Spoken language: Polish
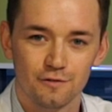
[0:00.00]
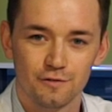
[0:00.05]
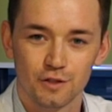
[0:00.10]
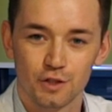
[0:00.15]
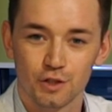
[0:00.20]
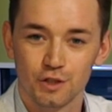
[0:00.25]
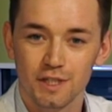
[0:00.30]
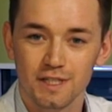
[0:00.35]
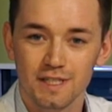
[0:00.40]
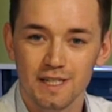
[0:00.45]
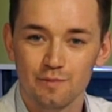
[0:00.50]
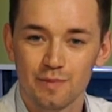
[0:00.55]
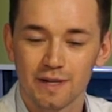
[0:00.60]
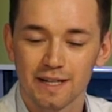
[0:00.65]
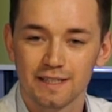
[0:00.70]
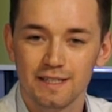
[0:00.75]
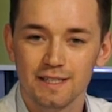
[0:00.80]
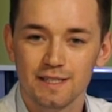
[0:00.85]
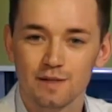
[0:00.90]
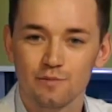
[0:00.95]
codziennej
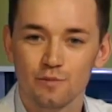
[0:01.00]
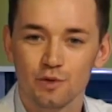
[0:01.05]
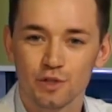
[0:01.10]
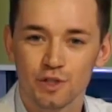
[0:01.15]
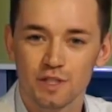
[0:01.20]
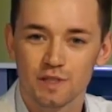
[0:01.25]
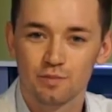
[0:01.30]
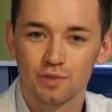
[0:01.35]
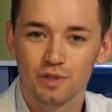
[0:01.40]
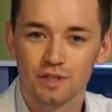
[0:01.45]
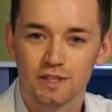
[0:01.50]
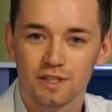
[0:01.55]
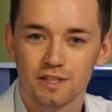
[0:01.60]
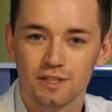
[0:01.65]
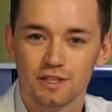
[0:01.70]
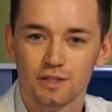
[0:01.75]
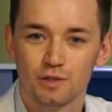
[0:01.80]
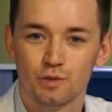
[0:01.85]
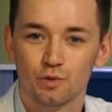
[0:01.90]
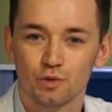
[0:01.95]
praktyce możesz spotkać
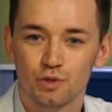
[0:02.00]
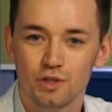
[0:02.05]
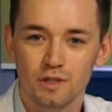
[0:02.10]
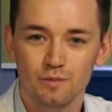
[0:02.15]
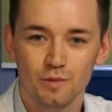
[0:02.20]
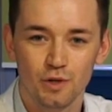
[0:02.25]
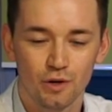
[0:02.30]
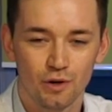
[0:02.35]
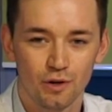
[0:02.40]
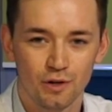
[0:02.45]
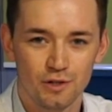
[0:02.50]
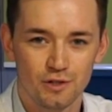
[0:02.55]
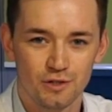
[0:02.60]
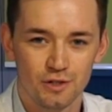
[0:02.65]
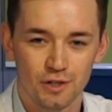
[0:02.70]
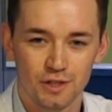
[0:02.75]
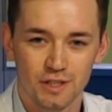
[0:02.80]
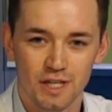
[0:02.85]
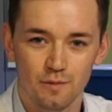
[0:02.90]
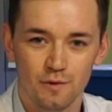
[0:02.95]
się z różnymi
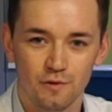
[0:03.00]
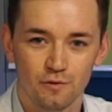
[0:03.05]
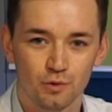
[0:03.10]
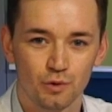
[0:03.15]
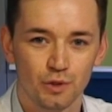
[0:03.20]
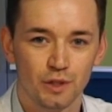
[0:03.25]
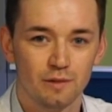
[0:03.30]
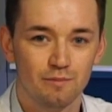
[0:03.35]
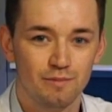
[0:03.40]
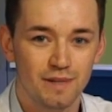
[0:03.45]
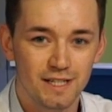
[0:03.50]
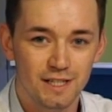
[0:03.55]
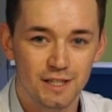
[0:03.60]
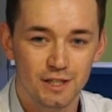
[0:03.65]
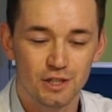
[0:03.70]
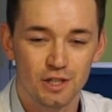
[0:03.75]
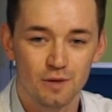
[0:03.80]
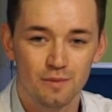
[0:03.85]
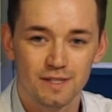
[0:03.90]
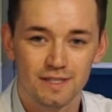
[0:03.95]
okolicznościami, w których będzie
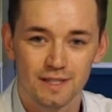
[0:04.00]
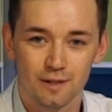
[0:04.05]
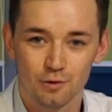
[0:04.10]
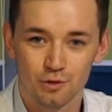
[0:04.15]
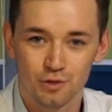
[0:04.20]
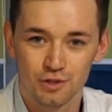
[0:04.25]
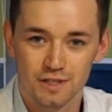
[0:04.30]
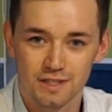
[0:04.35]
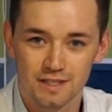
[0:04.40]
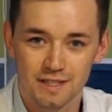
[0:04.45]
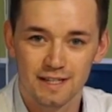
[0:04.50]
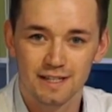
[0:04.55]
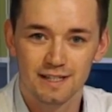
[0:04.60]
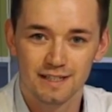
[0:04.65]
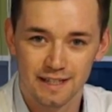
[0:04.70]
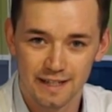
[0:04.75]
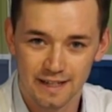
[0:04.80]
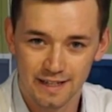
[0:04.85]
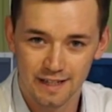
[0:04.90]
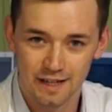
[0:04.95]
trzeba założyć
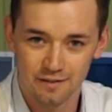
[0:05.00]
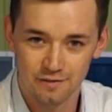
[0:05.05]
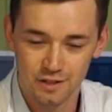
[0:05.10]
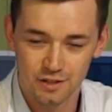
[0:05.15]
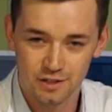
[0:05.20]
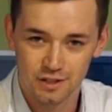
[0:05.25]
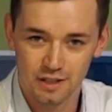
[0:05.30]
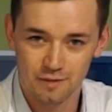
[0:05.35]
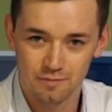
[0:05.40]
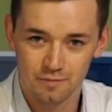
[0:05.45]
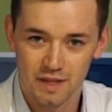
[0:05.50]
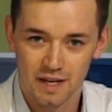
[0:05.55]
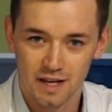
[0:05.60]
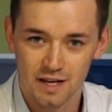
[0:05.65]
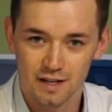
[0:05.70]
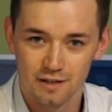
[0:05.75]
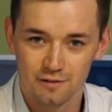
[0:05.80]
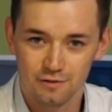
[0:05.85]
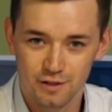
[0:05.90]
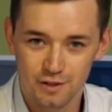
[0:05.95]
sterylne rękawiczki.
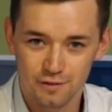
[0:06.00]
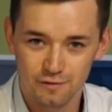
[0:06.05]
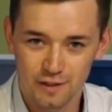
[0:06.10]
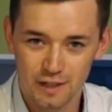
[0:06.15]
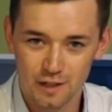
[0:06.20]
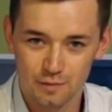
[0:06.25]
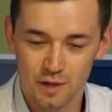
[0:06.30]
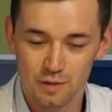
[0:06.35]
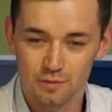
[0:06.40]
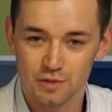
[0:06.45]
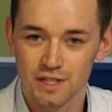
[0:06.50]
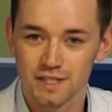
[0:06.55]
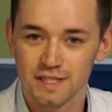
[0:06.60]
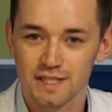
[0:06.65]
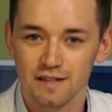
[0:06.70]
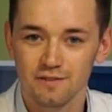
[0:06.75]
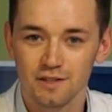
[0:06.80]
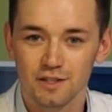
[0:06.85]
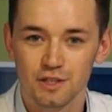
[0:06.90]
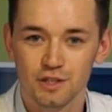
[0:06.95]
W tym filmie
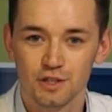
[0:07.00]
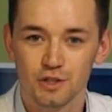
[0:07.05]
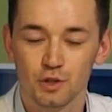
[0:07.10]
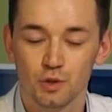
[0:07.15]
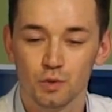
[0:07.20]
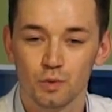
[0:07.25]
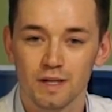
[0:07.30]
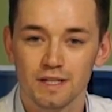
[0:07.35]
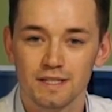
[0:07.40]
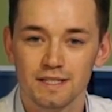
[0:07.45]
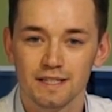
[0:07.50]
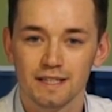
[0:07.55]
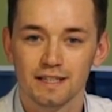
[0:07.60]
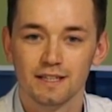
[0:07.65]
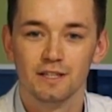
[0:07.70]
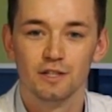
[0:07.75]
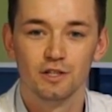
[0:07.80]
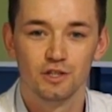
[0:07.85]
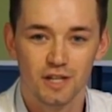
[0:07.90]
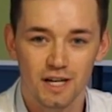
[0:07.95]
przedstawię Ci sytuację,
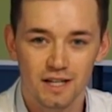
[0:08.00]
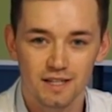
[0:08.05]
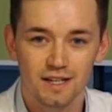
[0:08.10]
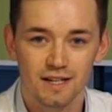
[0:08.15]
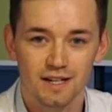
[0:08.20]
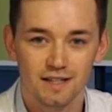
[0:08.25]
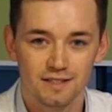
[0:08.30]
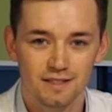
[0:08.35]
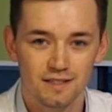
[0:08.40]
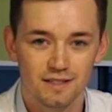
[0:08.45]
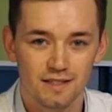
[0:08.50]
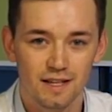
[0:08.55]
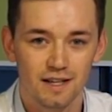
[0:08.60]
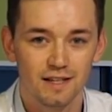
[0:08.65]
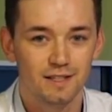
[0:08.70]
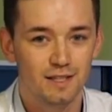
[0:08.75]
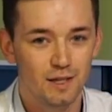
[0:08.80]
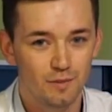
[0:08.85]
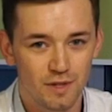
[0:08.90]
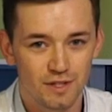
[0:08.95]
gdy żadna asysta
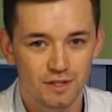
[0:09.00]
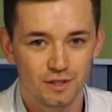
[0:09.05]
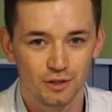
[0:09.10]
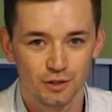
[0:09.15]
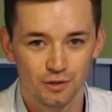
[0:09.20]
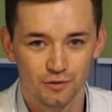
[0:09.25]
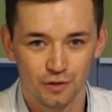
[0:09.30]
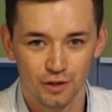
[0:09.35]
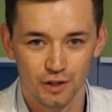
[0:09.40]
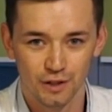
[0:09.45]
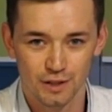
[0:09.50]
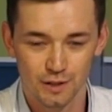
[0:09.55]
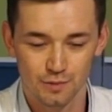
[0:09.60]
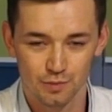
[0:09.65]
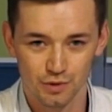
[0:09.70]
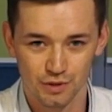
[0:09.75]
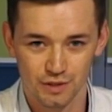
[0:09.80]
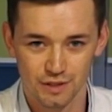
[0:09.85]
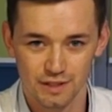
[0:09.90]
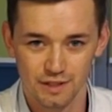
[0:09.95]
nie będzie do Twojej
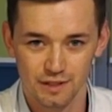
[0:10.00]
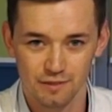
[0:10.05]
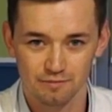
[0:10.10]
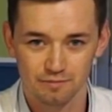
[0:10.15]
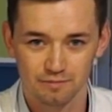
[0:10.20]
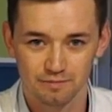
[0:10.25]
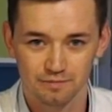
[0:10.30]
dyspozycji.